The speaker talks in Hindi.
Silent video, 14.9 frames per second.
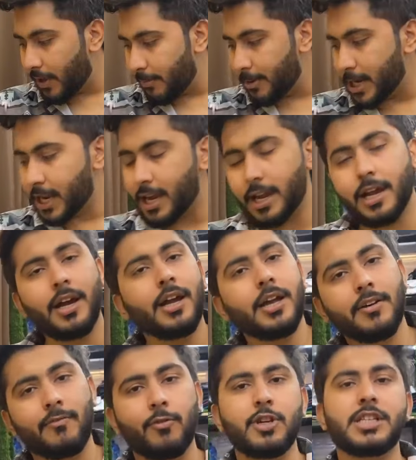फैब्रिक आ गया
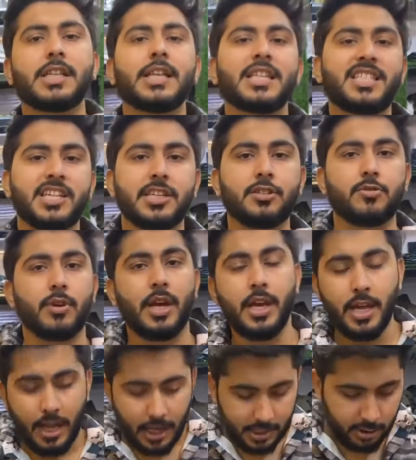वो इसीलिए छह सौ है
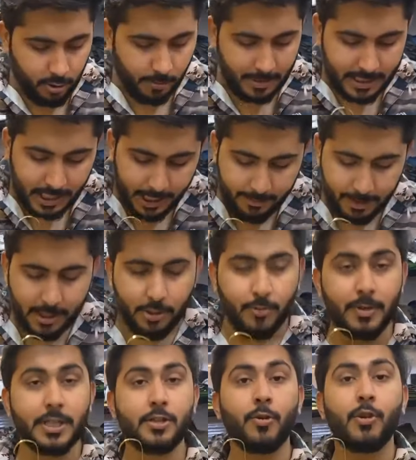जो मैं साढ़े पांच सौ
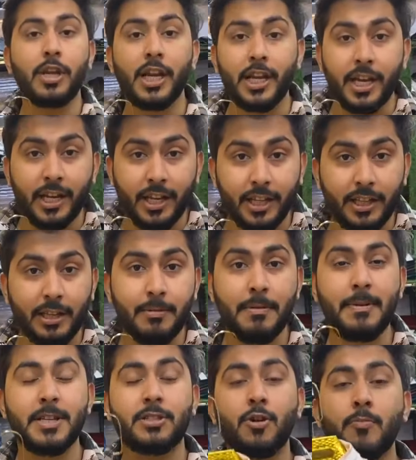बेचता हूँ लेनन के अंदर भी
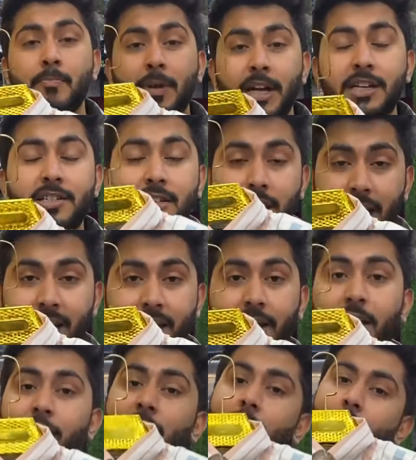बेचता हूँ प्रिंट्स लाइनिंग
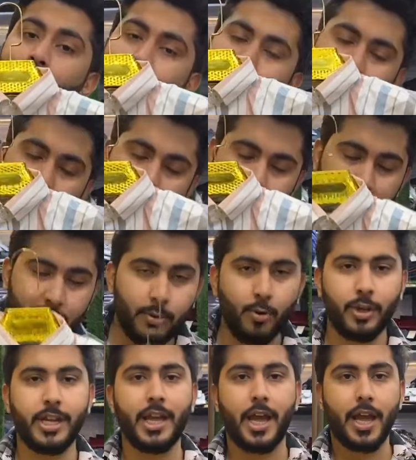वो साढ़े पांच सौ
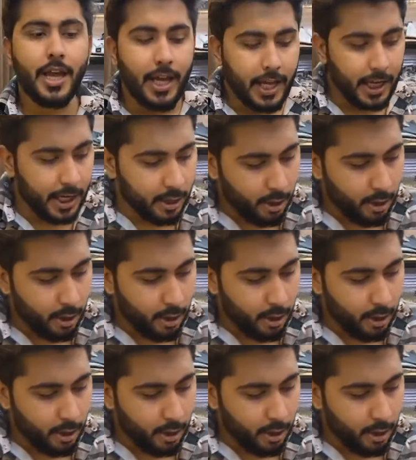ही है ये